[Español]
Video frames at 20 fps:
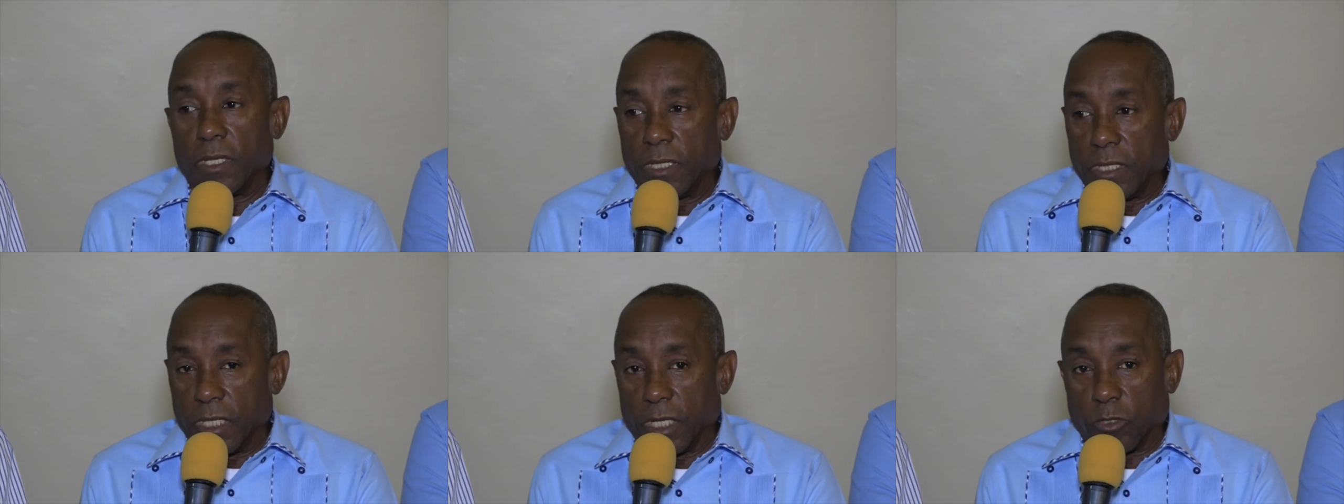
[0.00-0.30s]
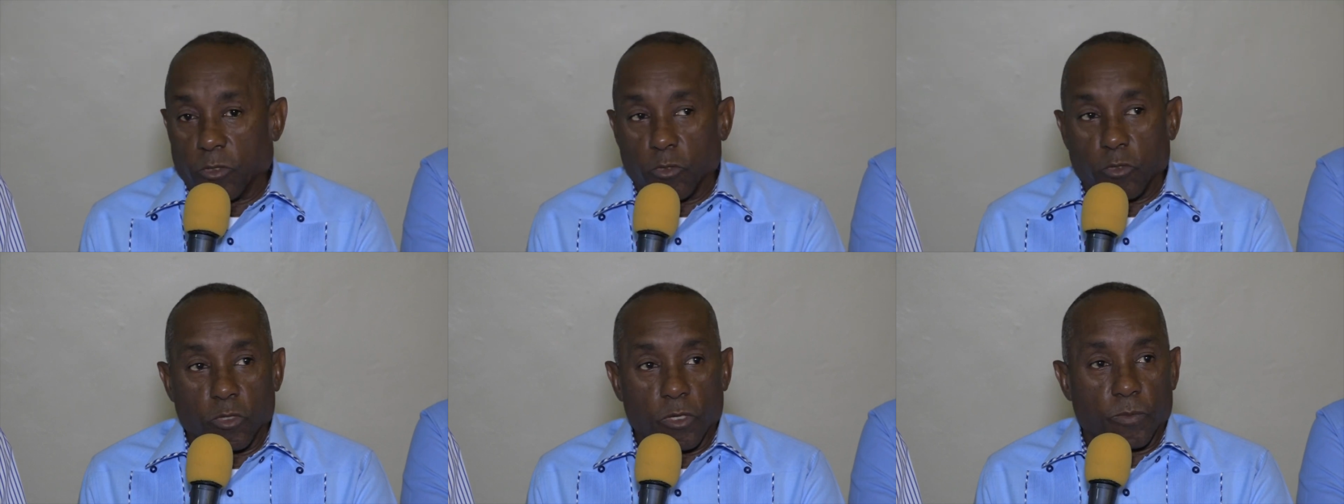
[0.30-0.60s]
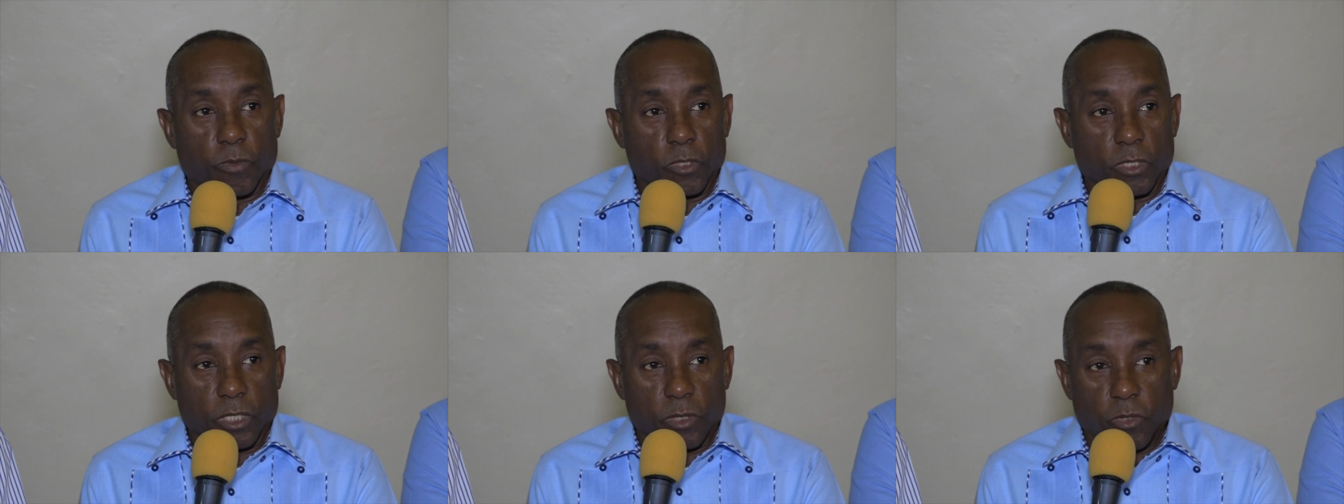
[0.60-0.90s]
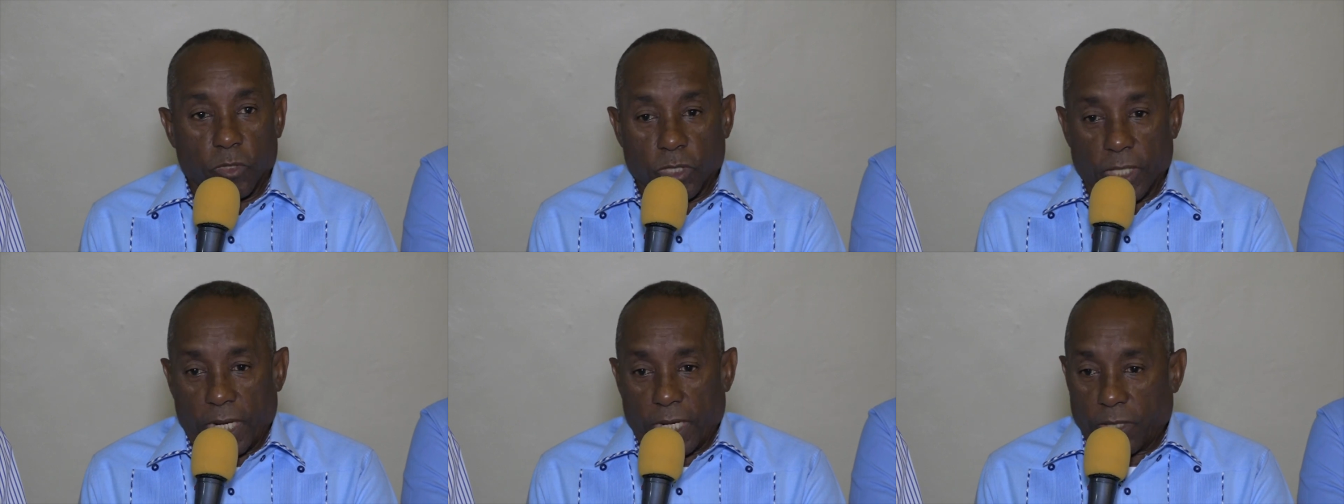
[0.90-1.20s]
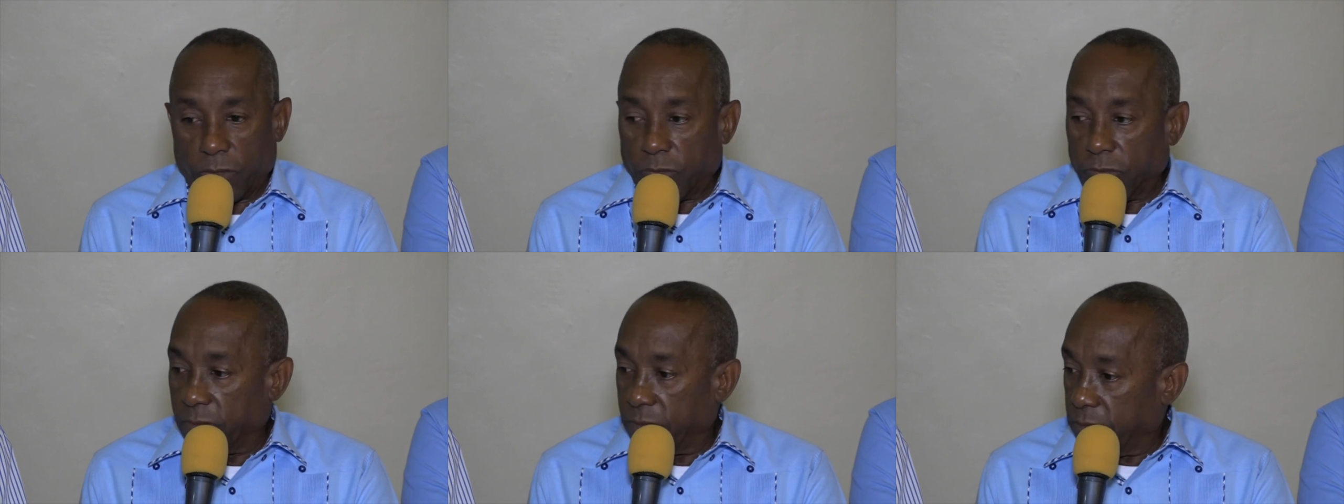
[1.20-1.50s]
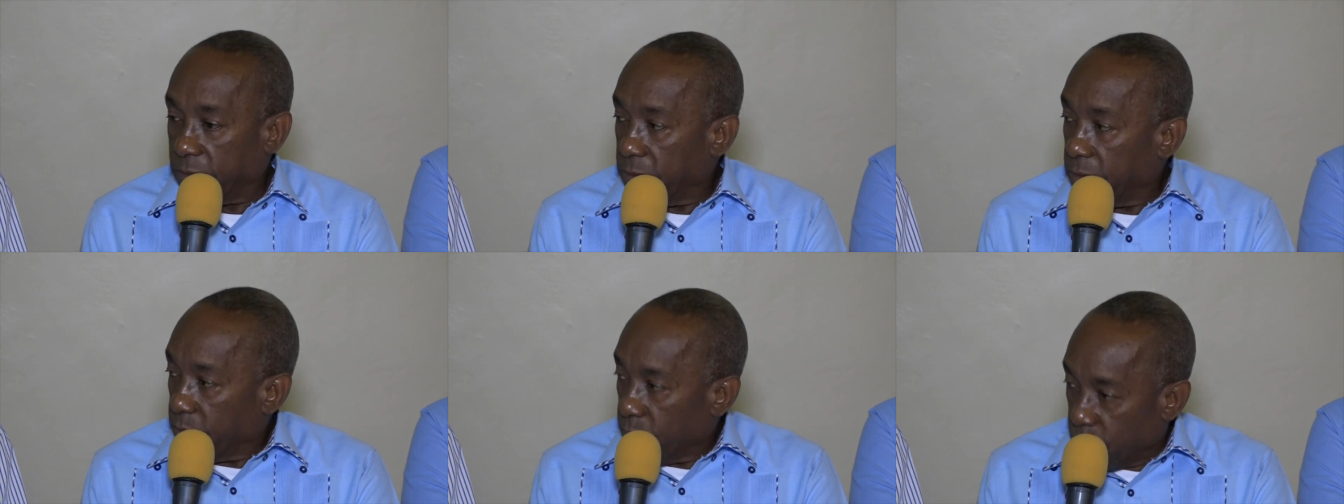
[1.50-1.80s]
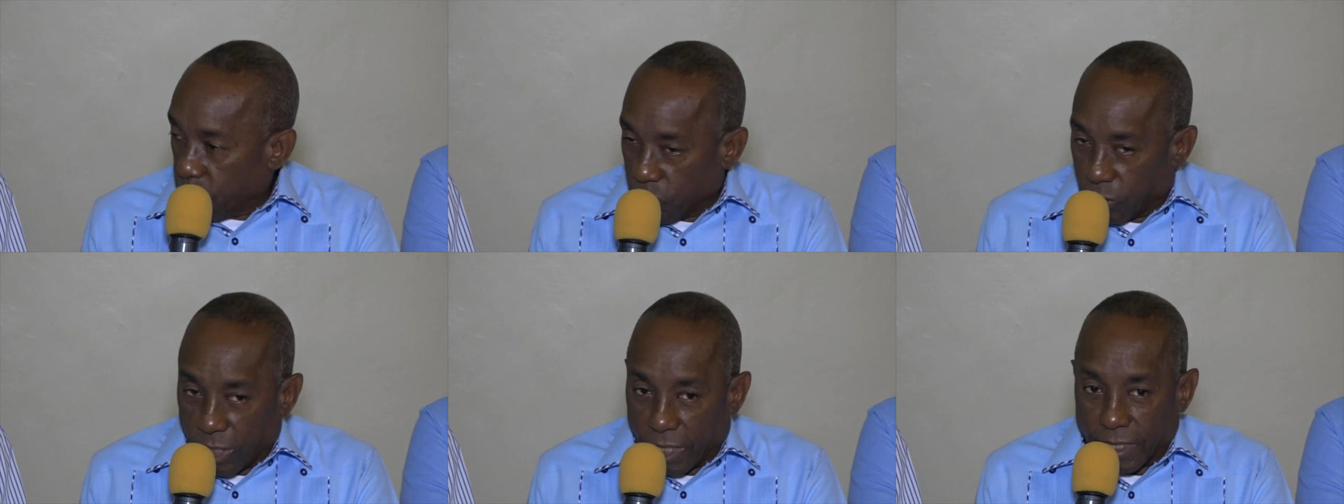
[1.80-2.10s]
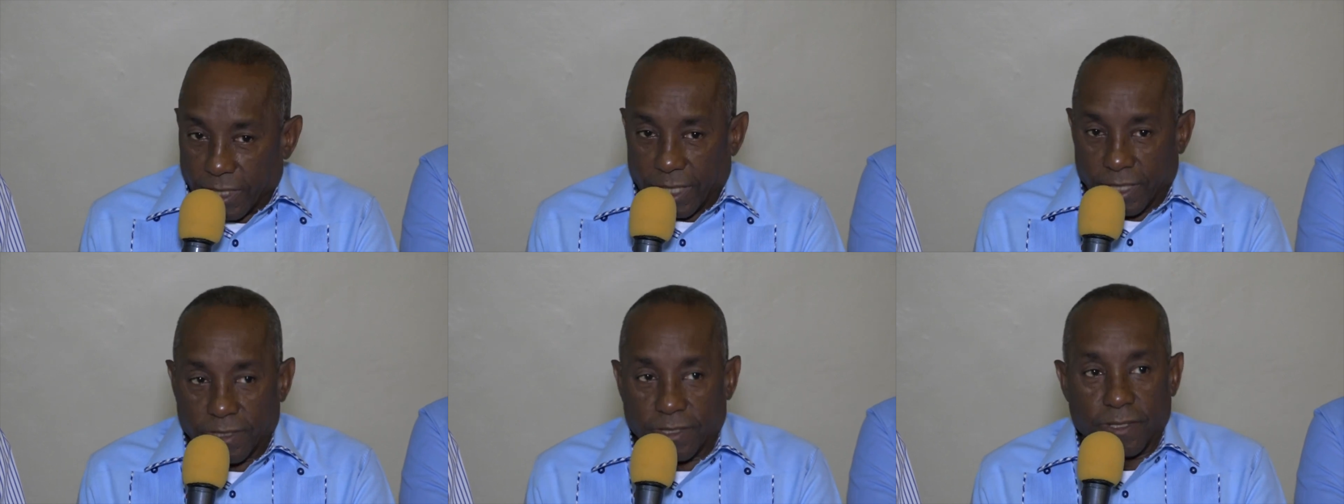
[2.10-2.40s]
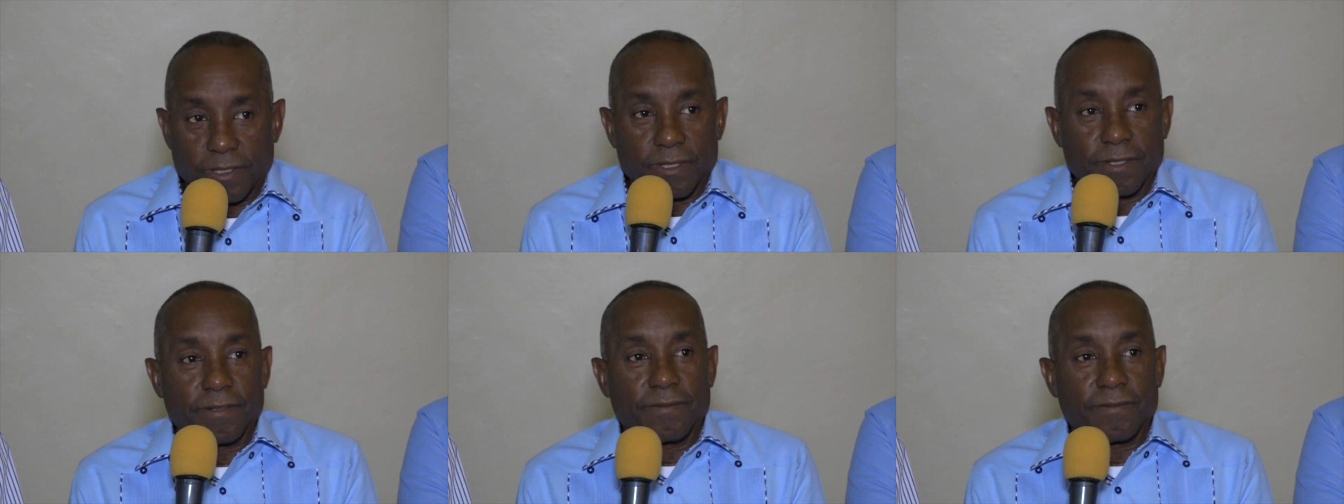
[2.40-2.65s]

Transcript: y el Club Deportivo NACO. Muchas gracias.